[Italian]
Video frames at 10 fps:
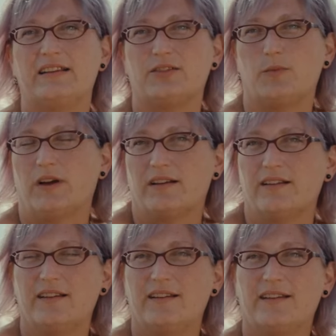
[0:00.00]
insomma,
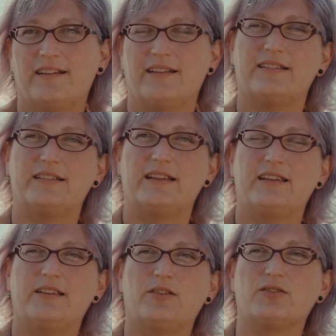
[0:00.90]
eh,
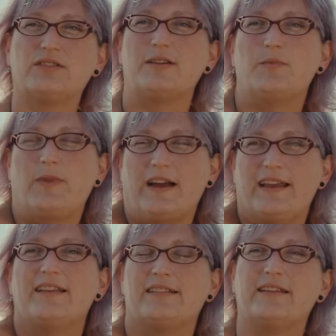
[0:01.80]
dei nostri
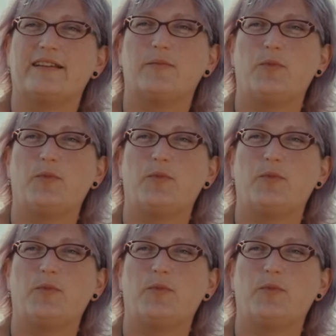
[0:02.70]
paesi che